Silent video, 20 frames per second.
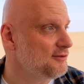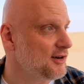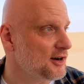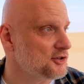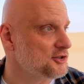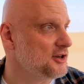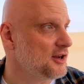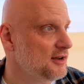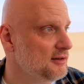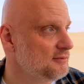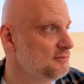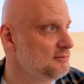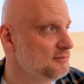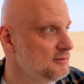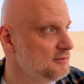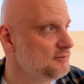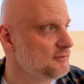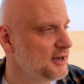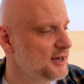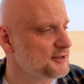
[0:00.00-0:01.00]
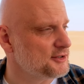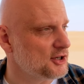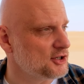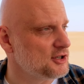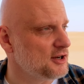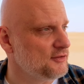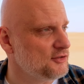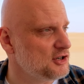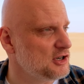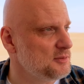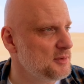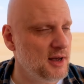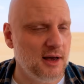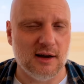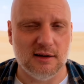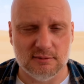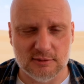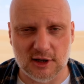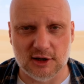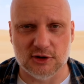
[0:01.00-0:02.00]
właśnie, wy jesteście w
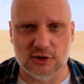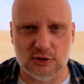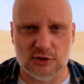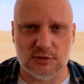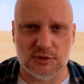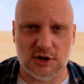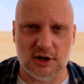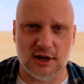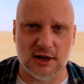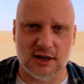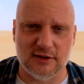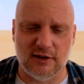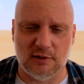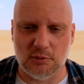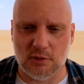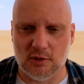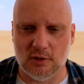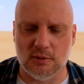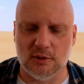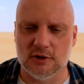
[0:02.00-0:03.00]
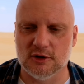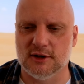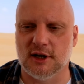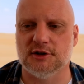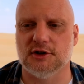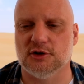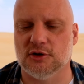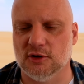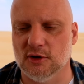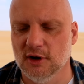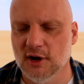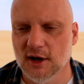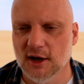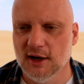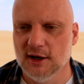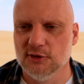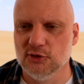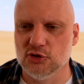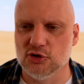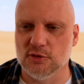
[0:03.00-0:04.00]
zimie, kiedy to oczywiście nagrywam, bo oglądacie to
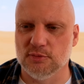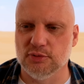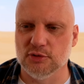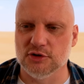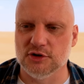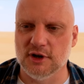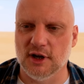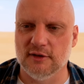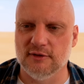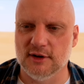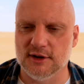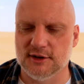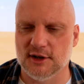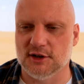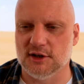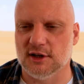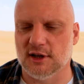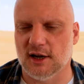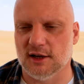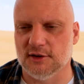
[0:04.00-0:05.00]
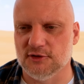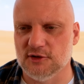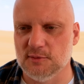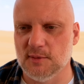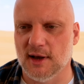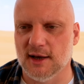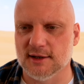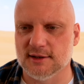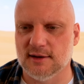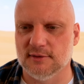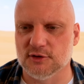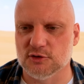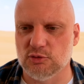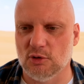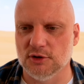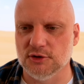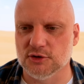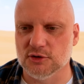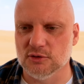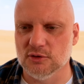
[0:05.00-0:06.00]
dużo później, wy jesteście teraz w zimie, jestem w
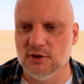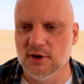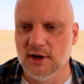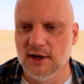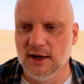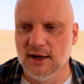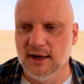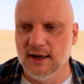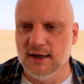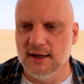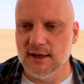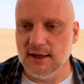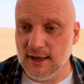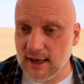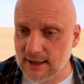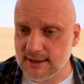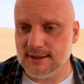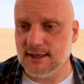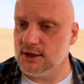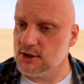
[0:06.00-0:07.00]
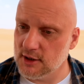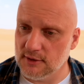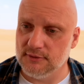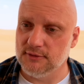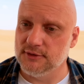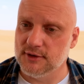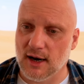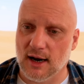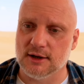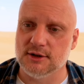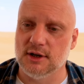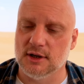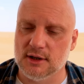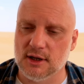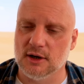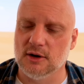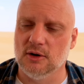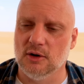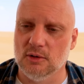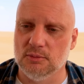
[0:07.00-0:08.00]
słońcu. I jasne, że w trakcie
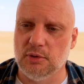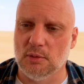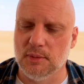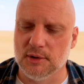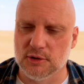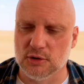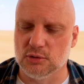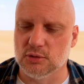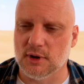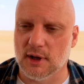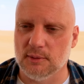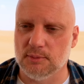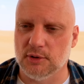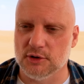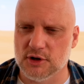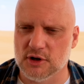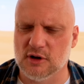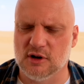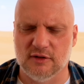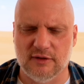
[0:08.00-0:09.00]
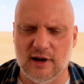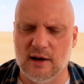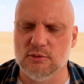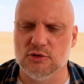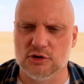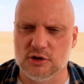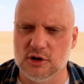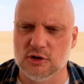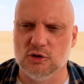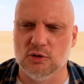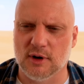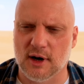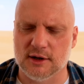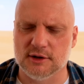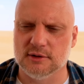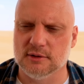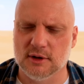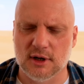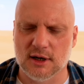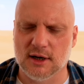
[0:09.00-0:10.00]
tego pobytu tutaj podziękowałem już kilku
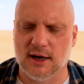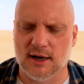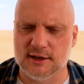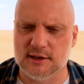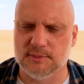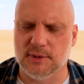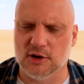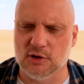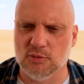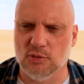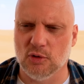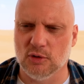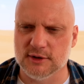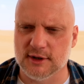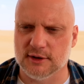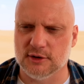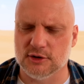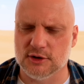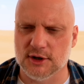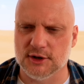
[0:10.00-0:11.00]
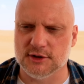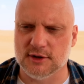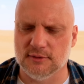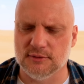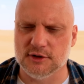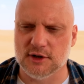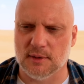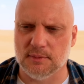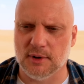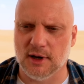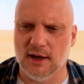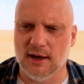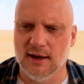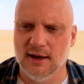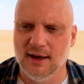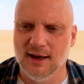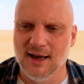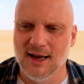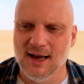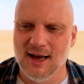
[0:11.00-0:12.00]
razy, kilka razy Panu Bogu za to, że jestem w cieple,
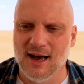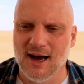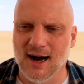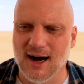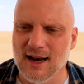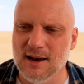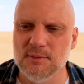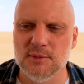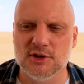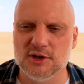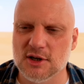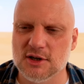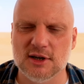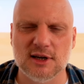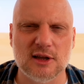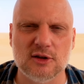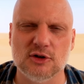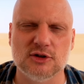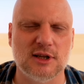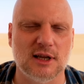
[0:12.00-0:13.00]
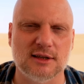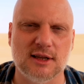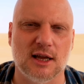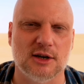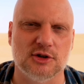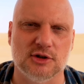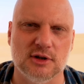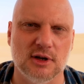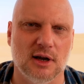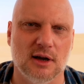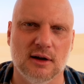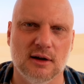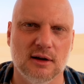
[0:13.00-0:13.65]
ale myślę, że niedostatecznie.